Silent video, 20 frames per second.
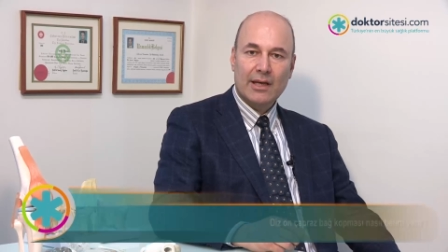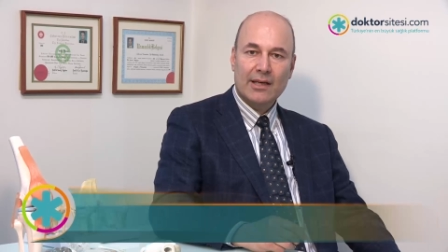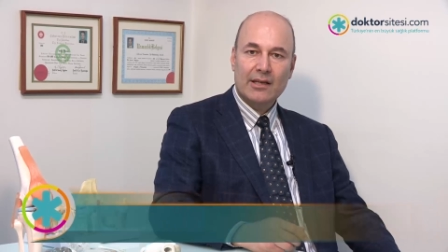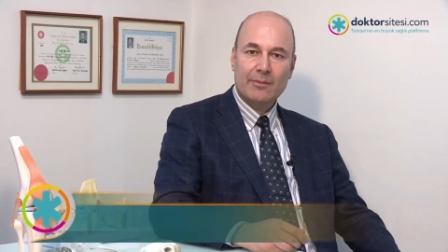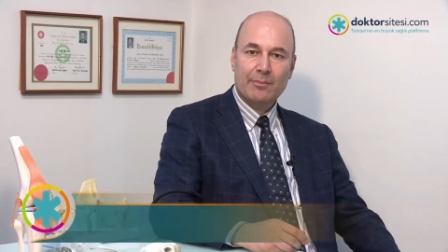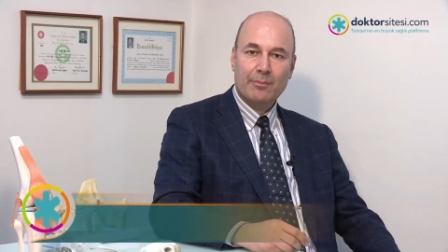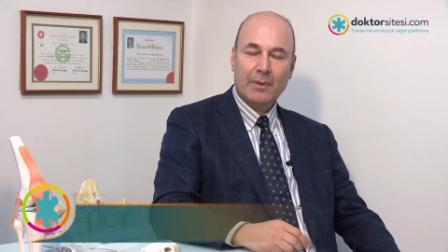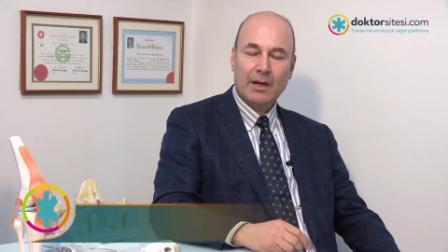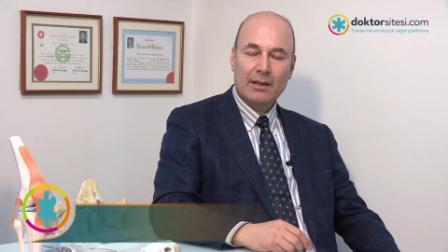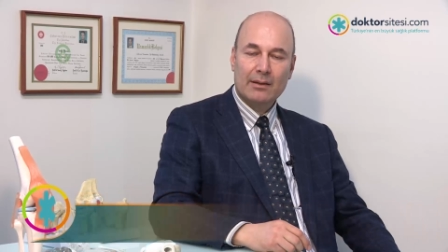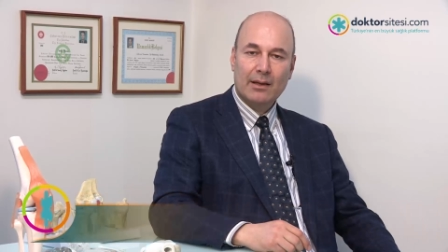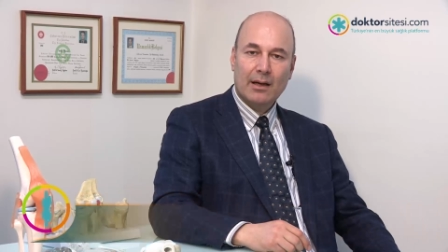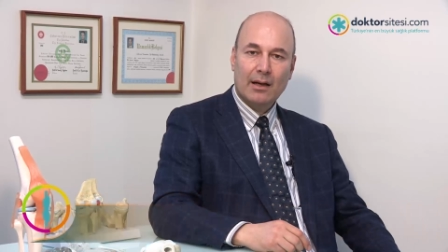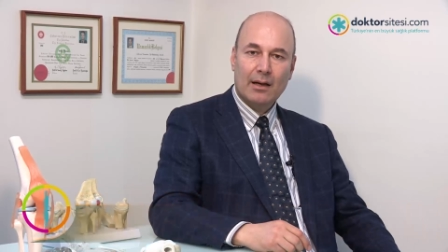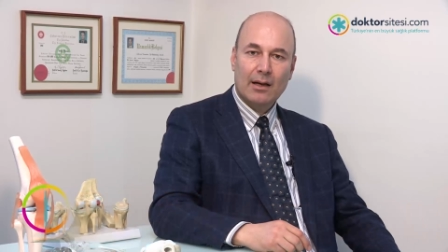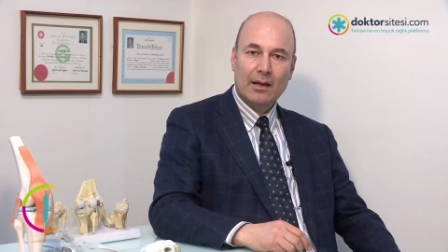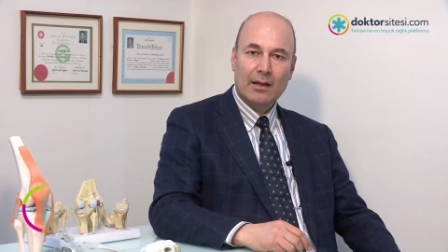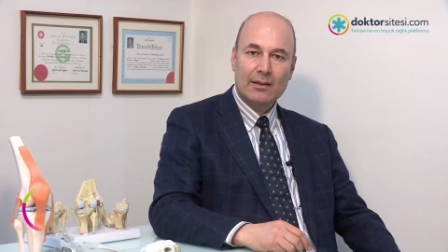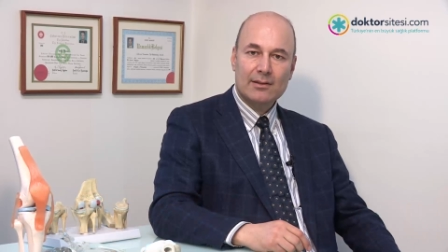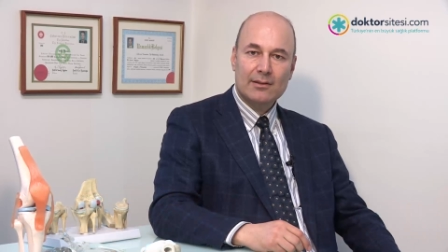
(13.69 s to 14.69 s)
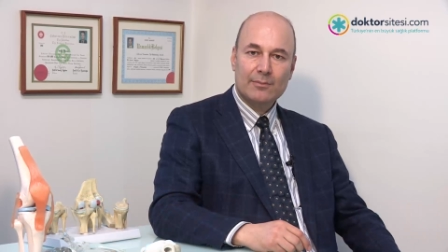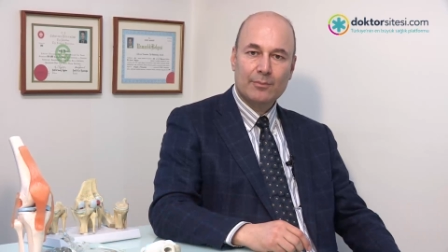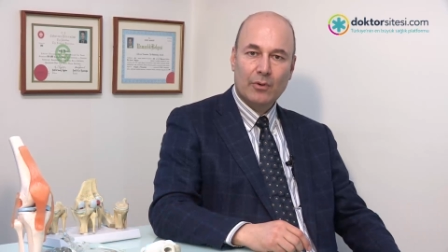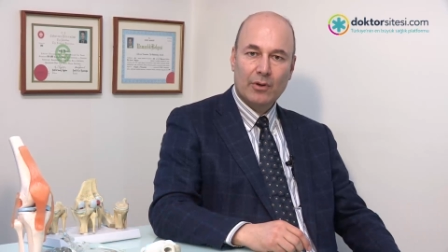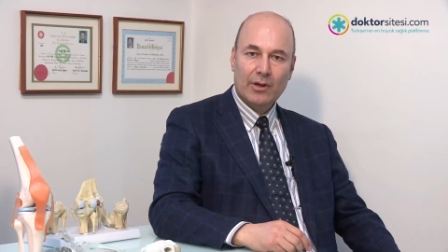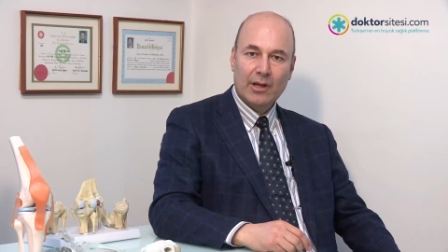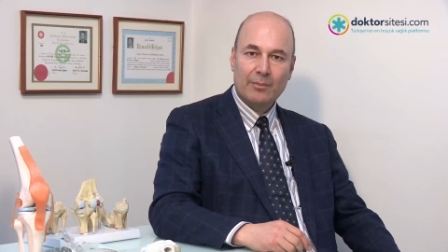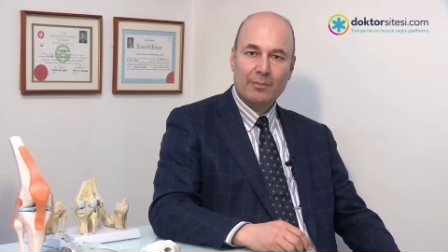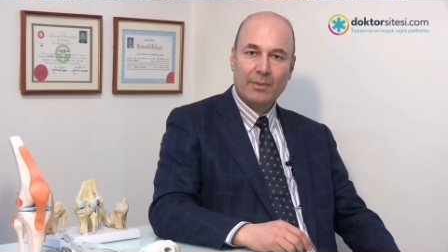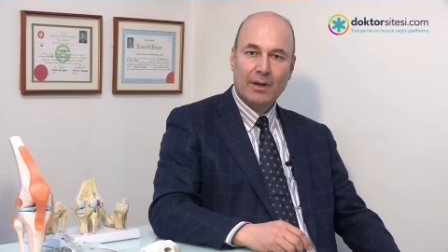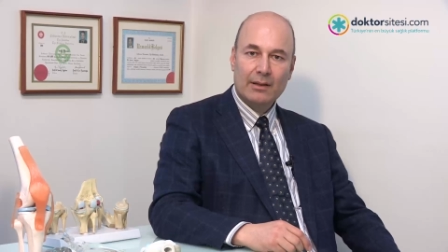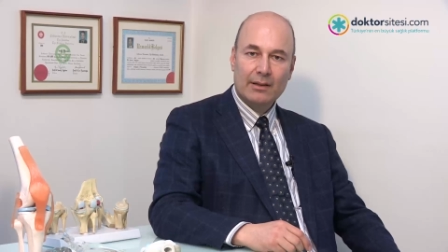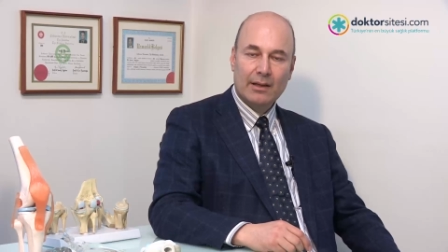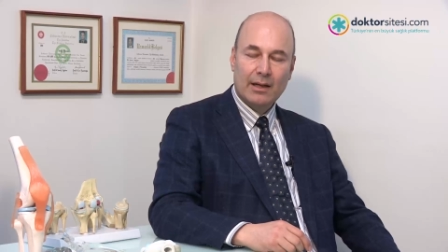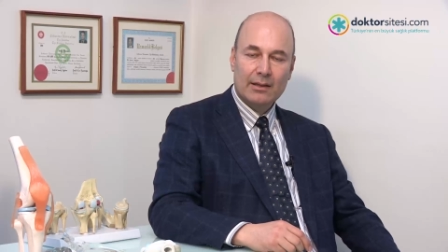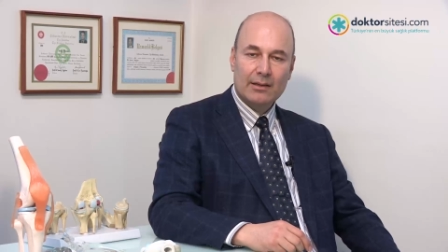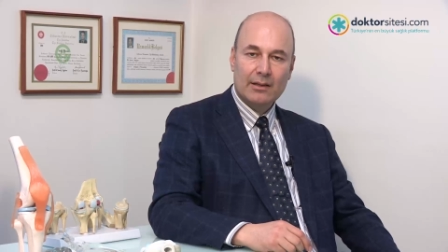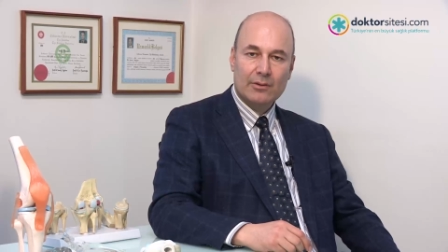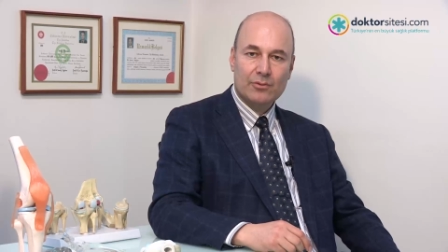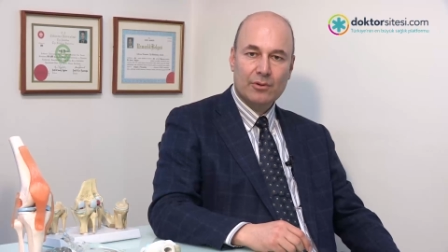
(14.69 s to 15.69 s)
ekipmanlarla spor
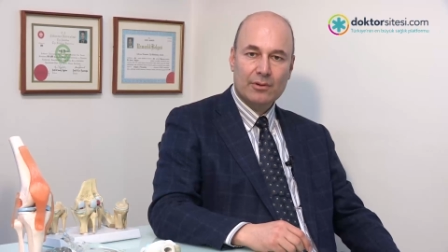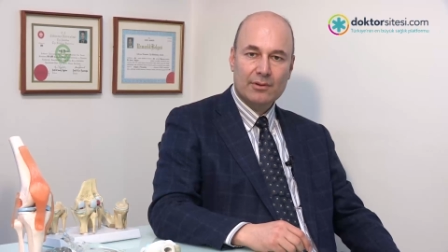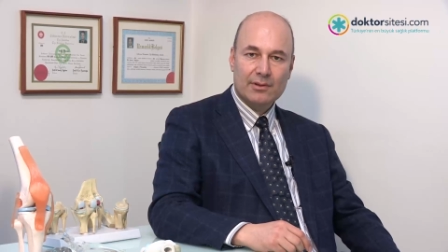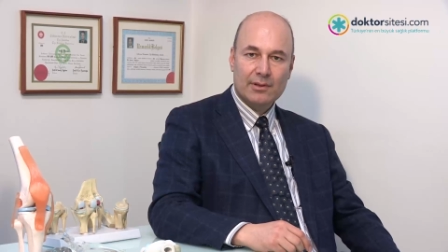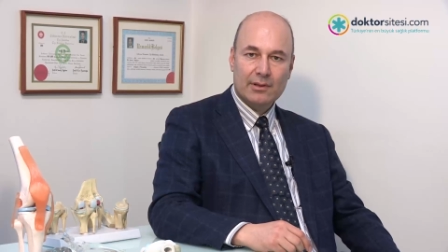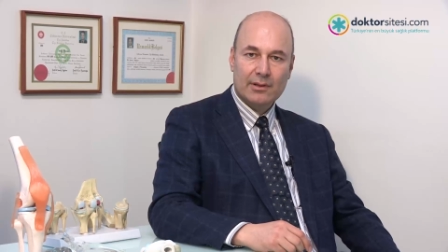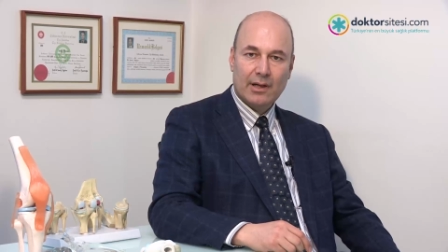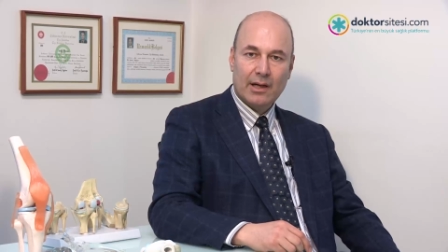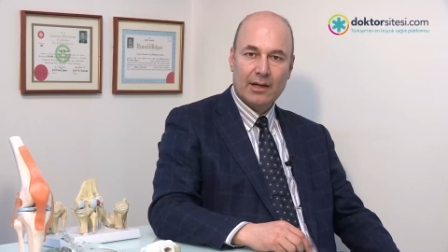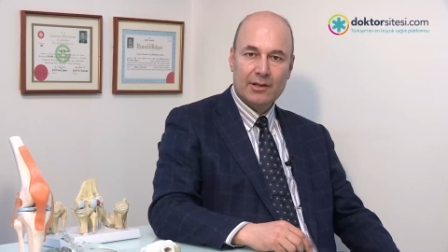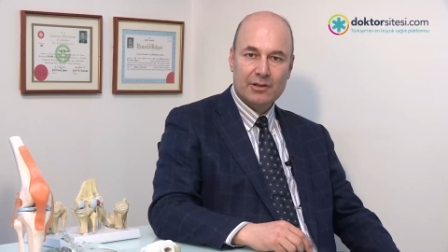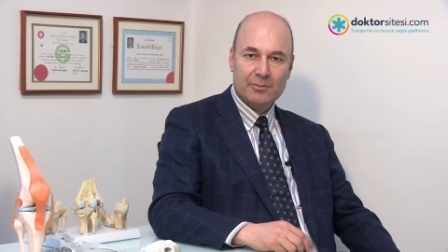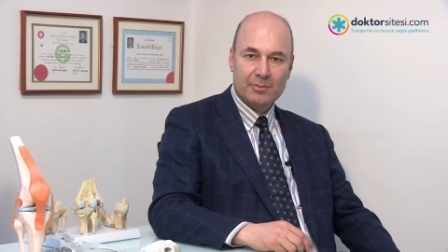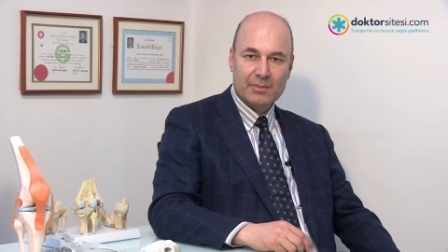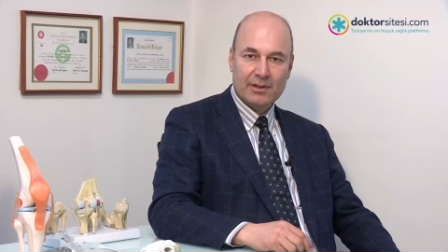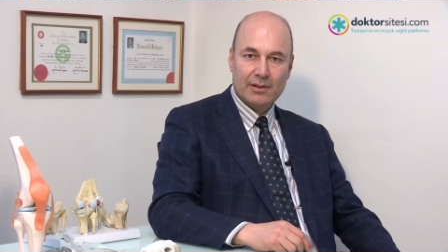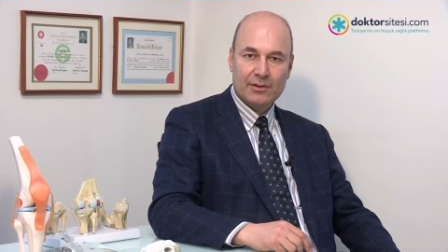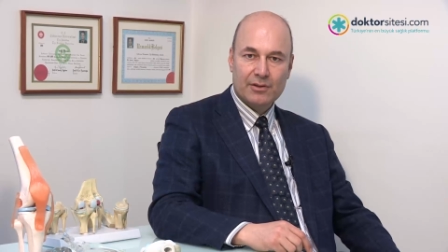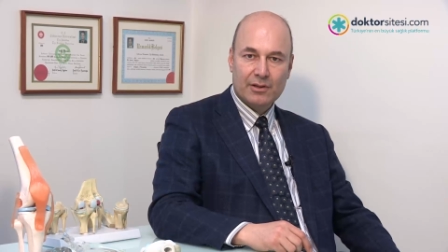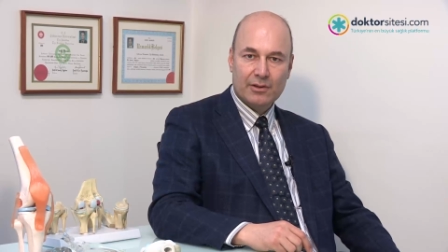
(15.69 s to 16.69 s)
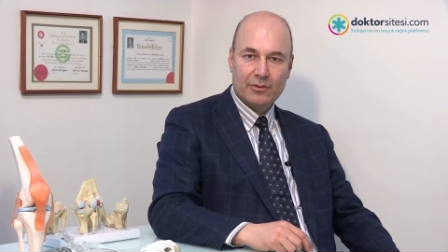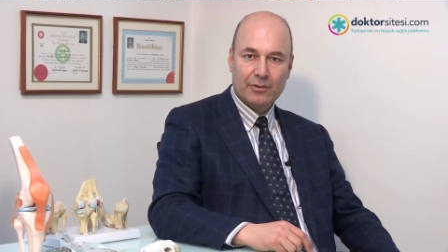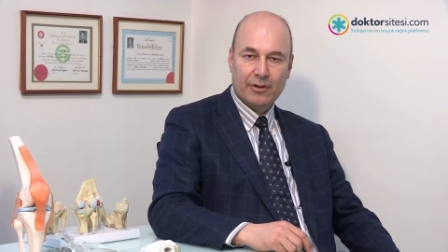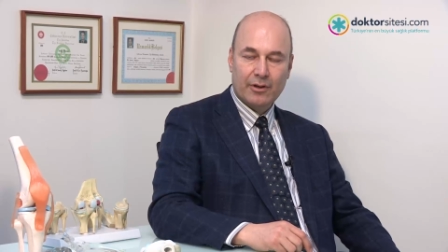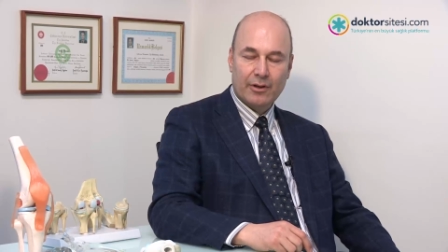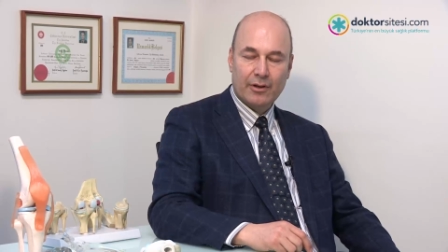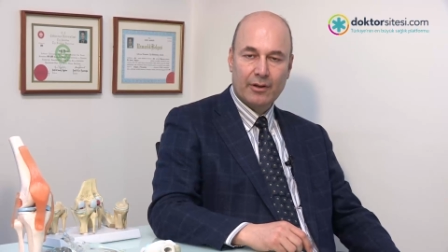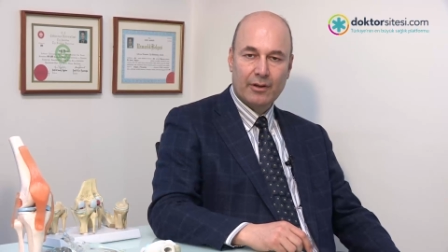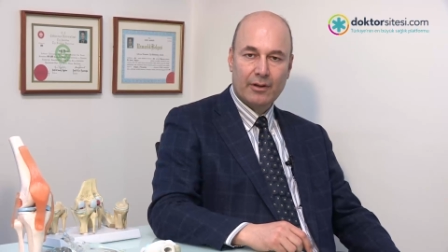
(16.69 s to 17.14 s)
yapanlarda çok sık karşımıza çıkıyor.